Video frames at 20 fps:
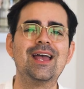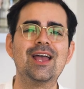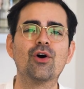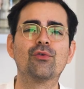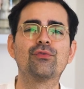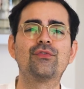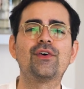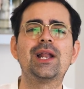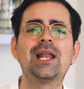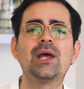Et
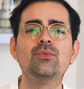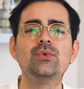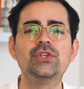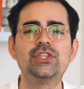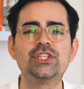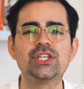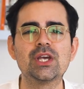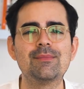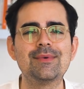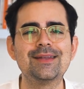enfin, la
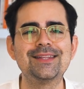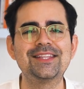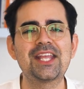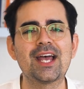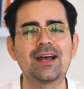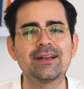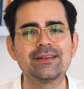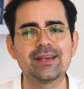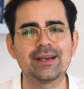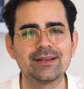huitième et
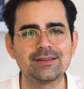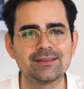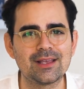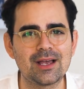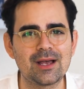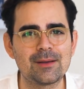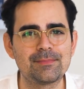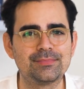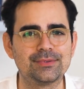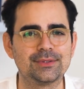dernière
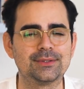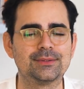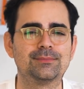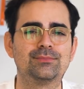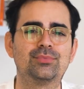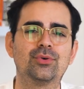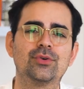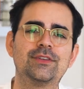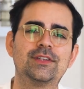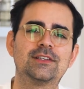étape
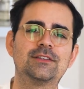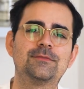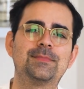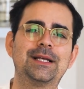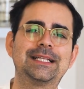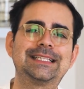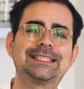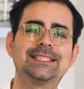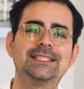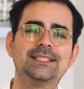pour
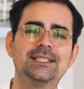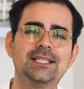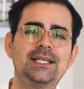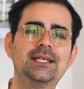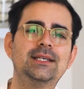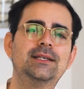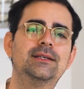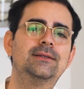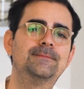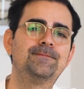
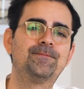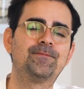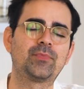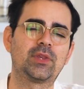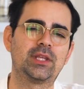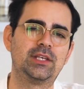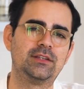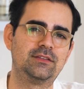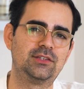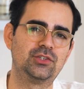s'expatrier,
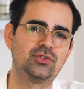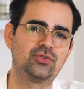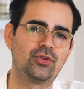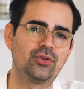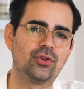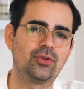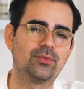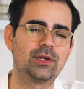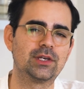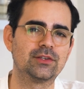ici je te
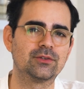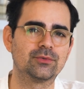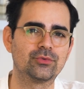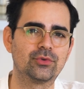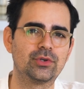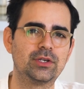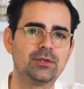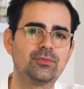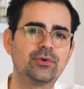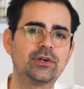donne mon exemple
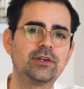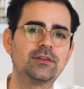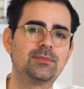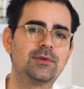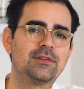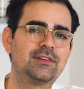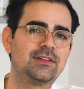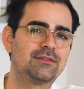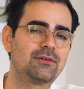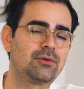de l'île Maurice,
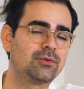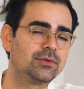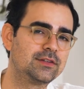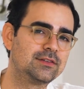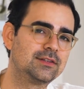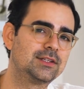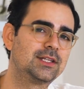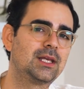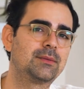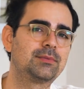mais c'est vraiment
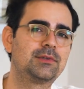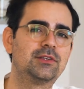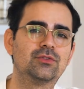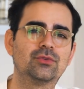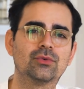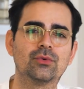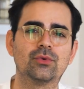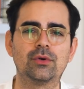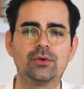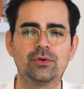des étapes qui
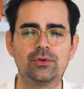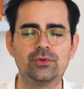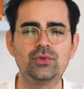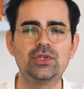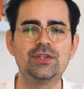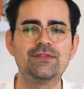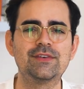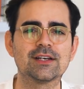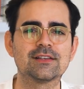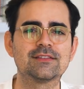sont euh,
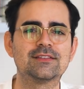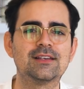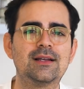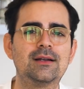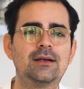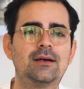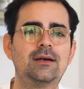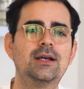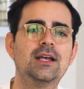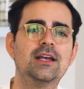
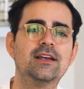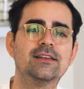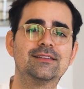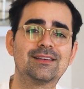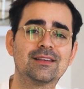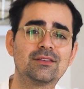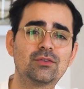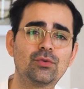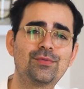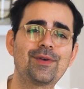universelles,
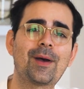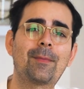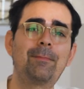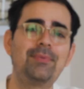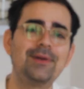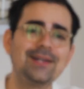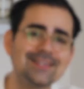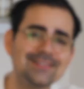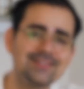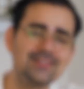c'est se faire
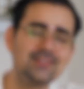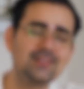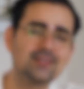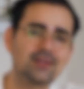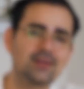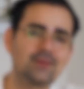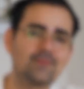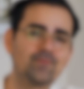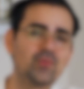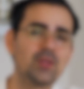
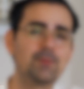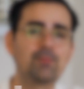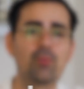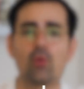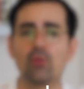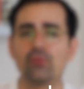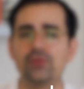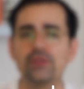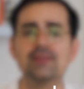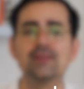plaisir et
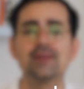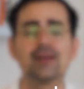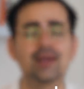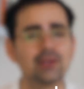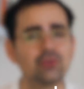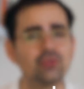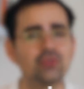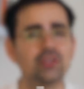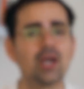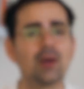profiter
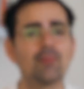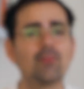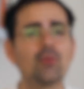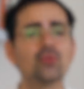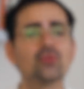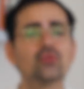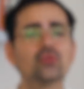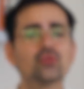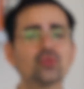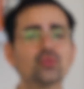régulièrement
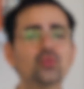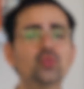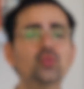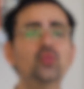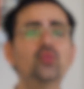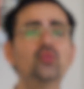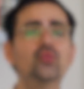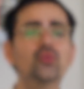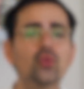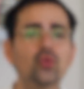de son
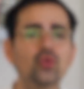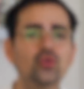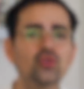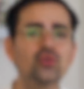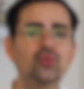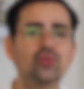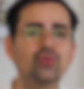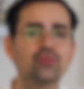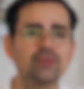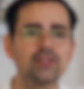nouveau
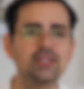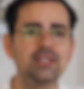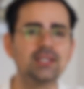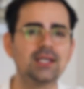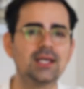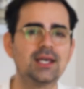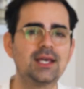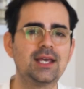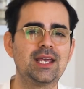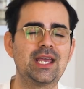lieu de vie
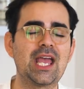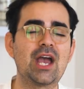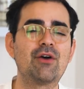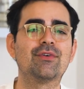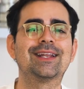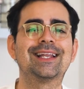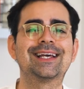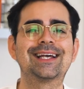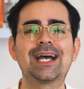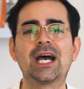et
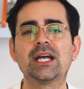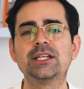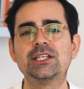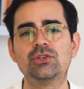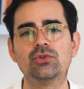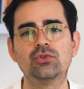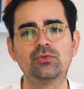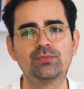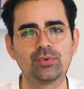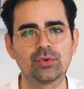avoir de la
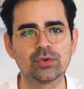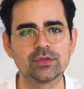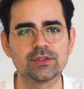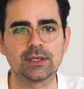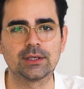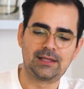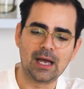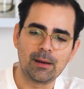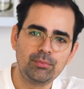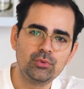gratitude pour
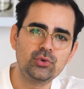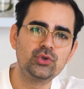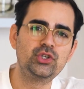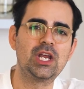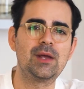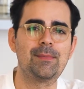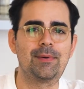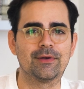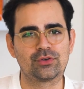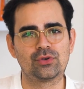ça. T'as
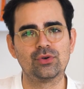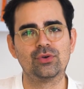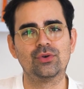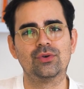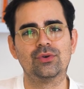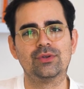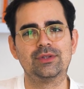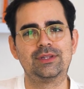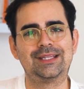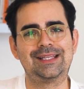bougé parce
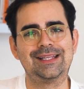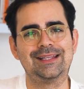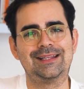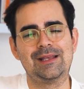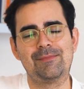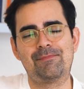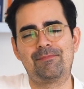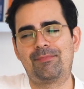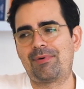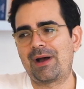que
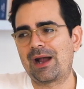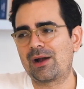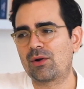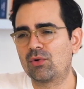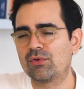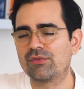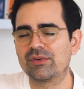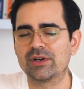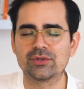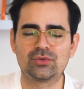t'étais pas
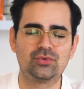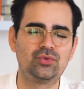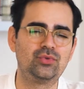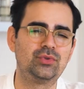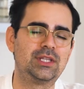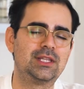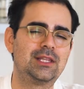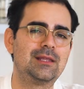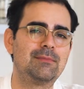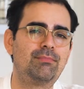convaincu,
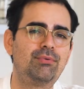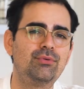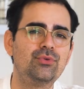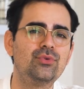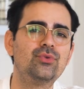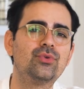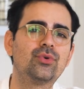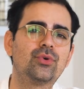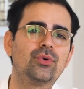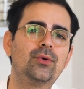t'étais
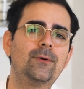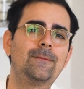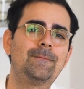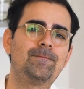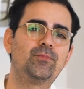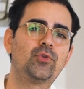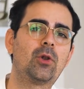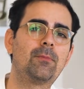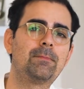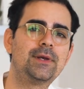plus heureux
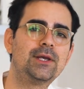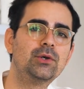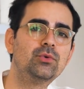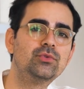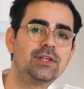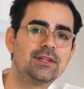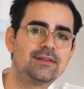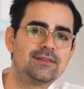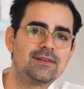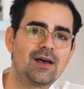dans le pays où
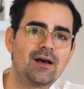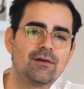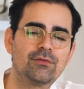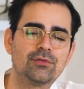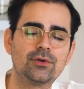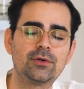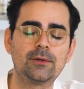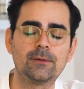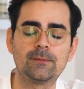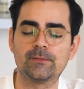t'étais
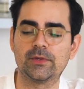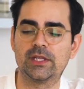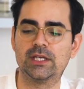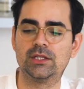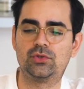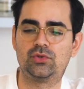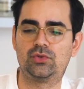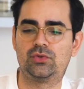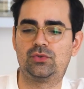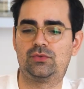avant
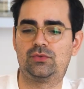et